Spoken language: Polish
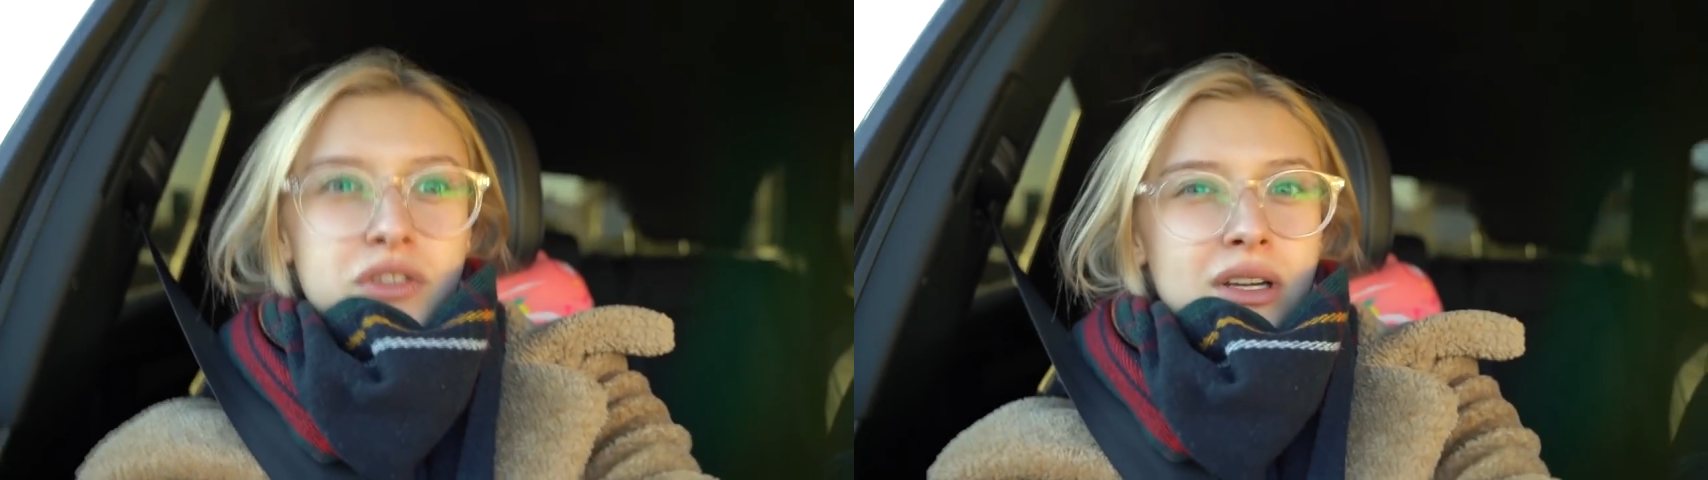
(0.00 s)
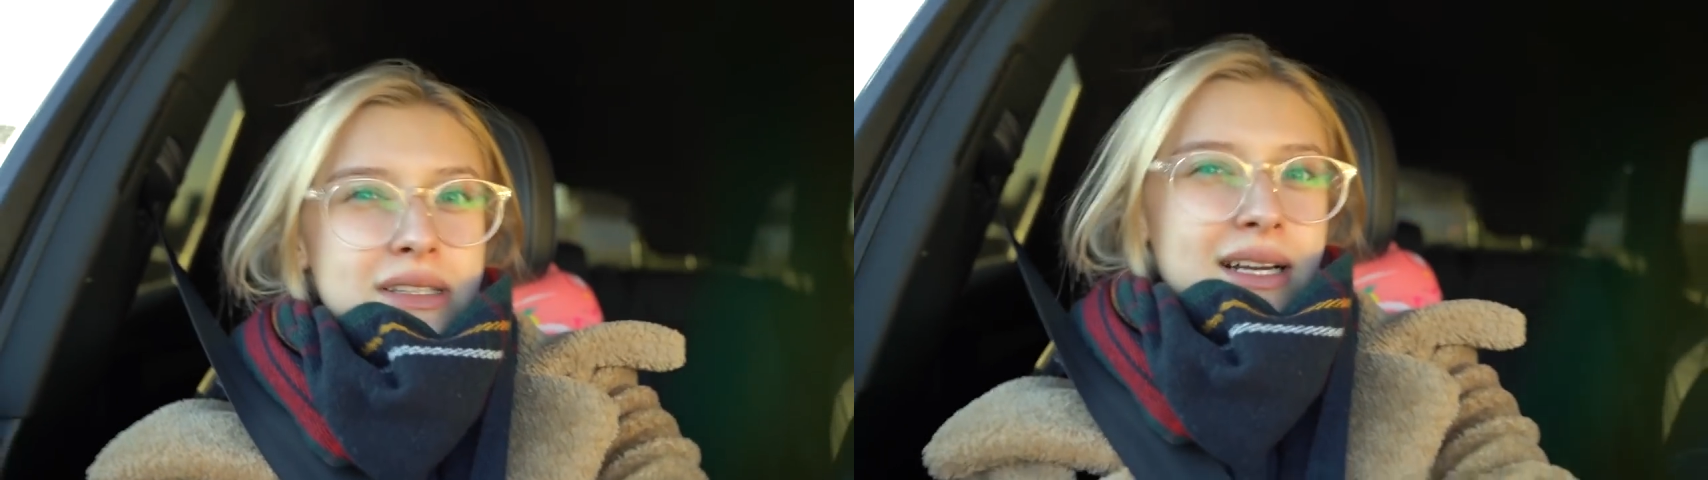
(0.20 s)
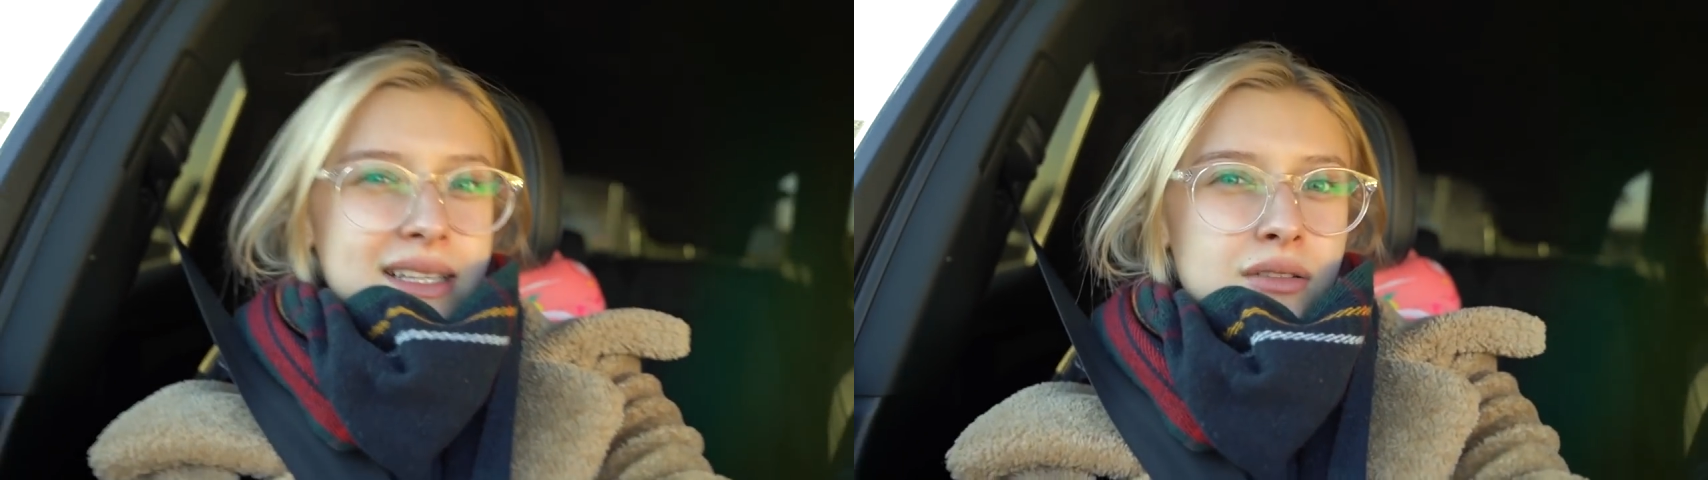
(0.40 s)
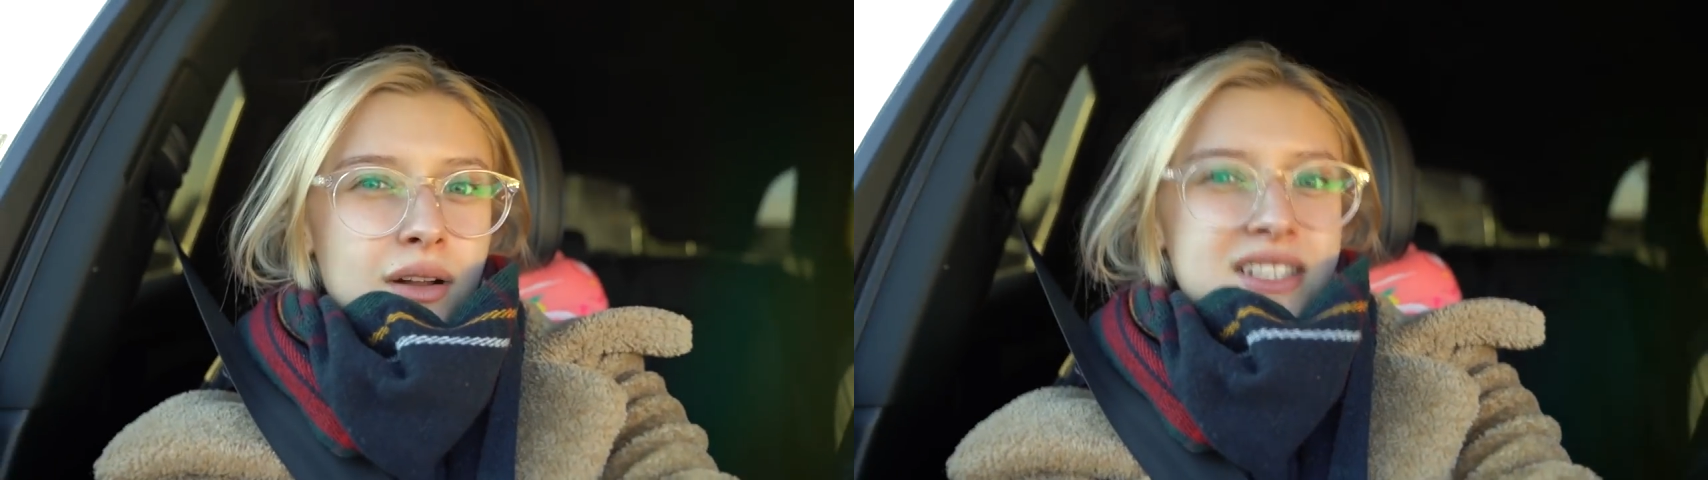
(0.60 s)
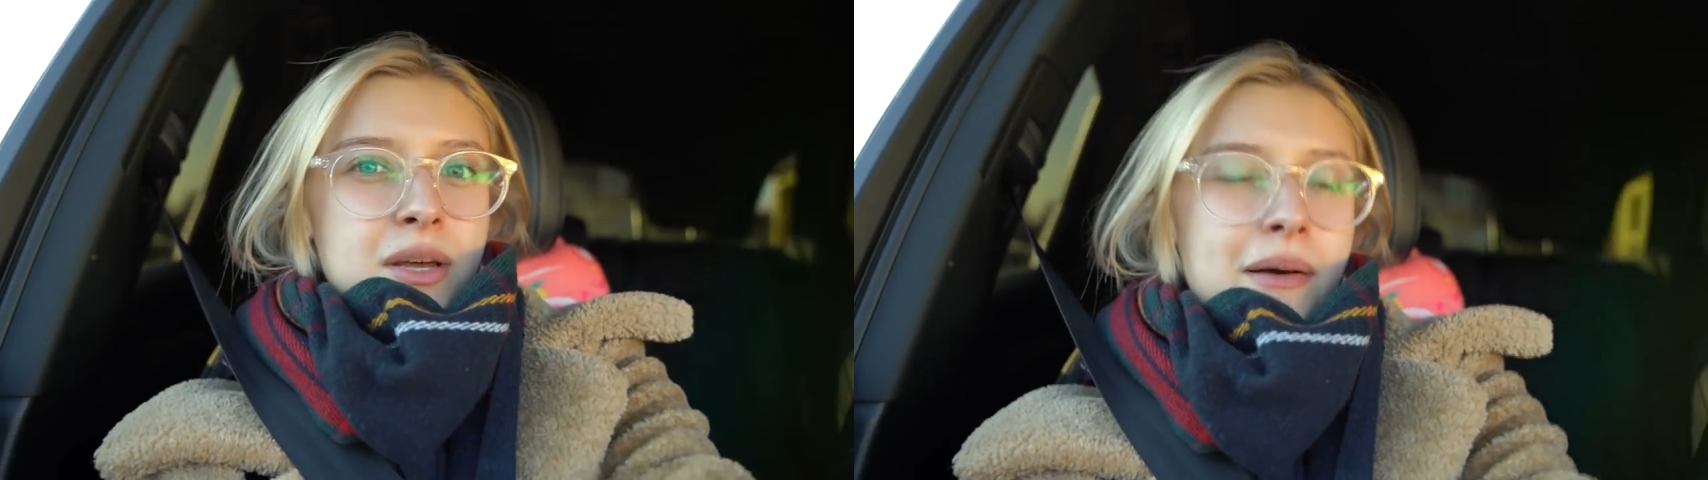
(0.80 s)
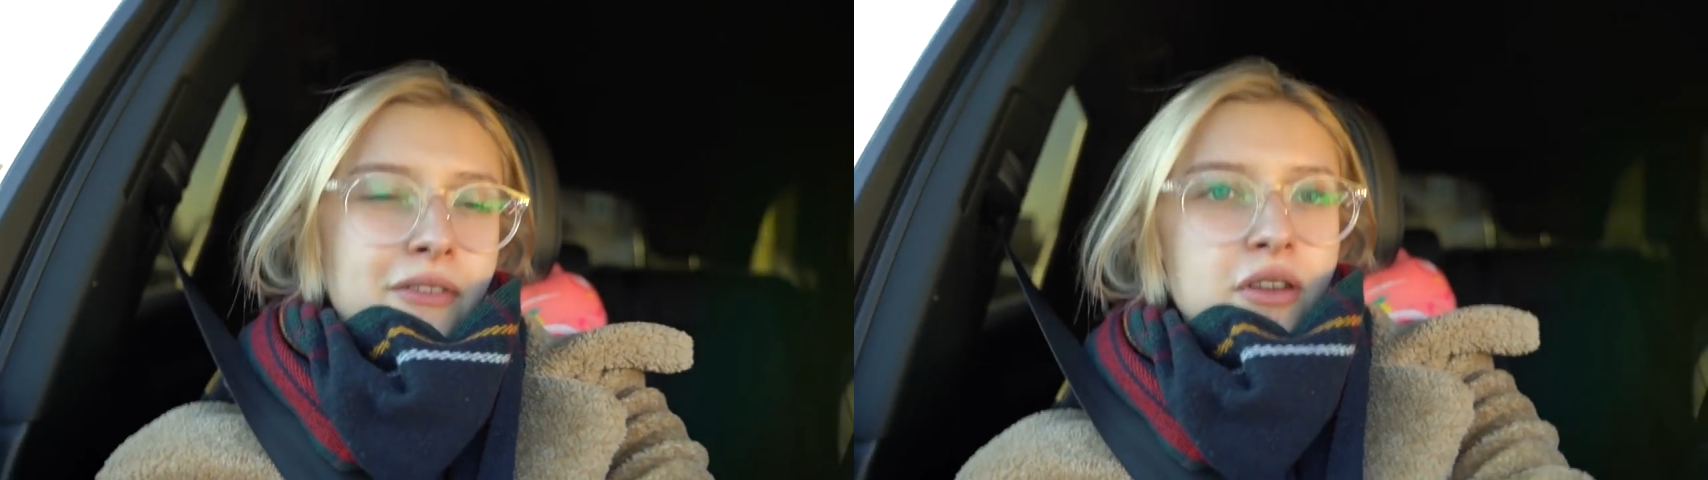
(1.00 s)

to jednak jest trochę zabawy.